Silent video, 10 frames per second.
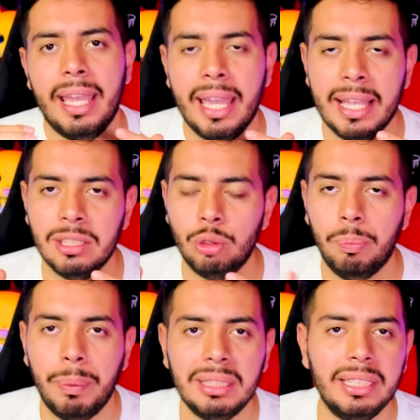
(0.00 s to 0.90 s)
en su
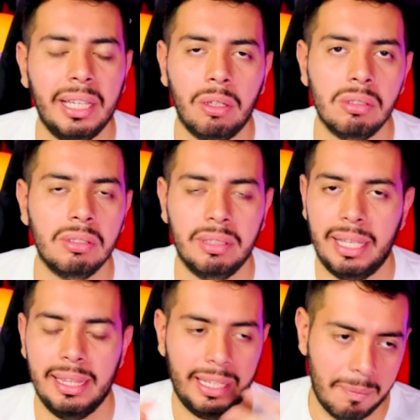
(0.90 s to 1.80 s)
PC con
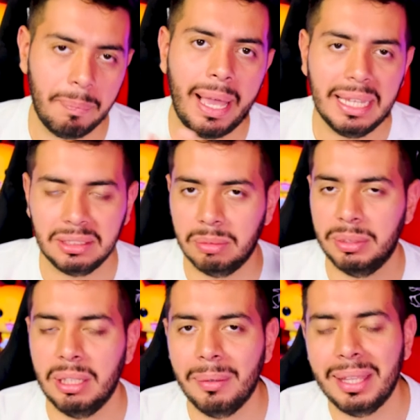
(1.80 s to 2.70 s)
el Game Pass, como
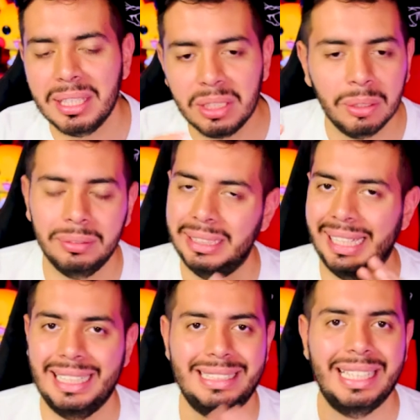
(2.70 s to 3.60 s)
ya lo había dicho,
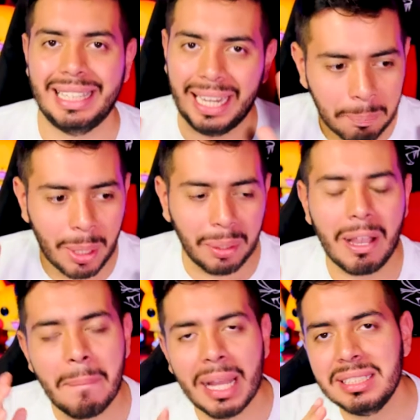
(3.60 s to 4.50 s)
etcétera. Pero
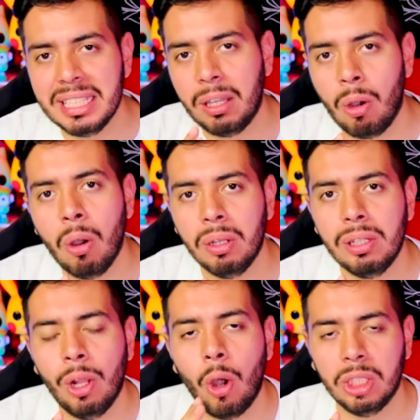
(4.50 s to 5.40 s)
jamás dijo,
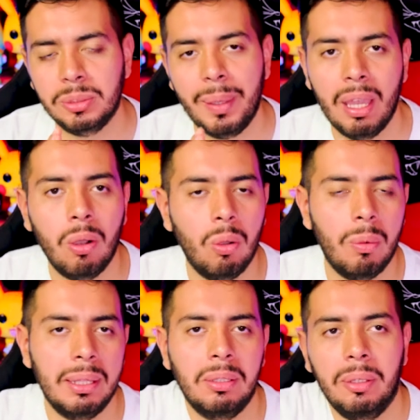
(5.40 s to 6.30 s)
los veo
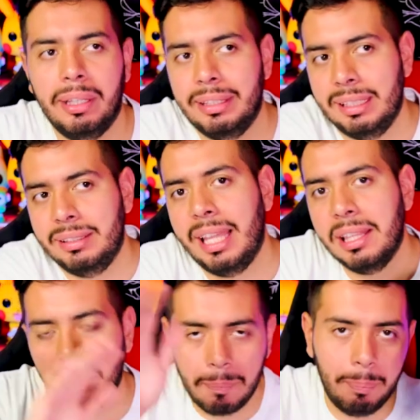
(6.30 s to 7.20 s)
jugándolo en
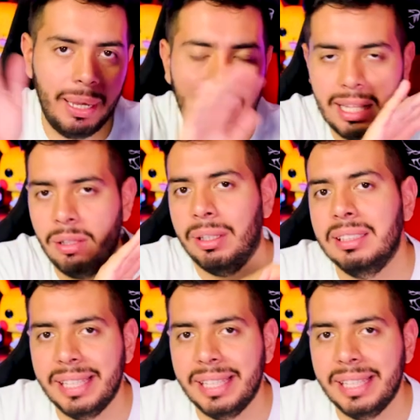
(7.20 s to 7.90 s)
Nintendo, en Play, en lo que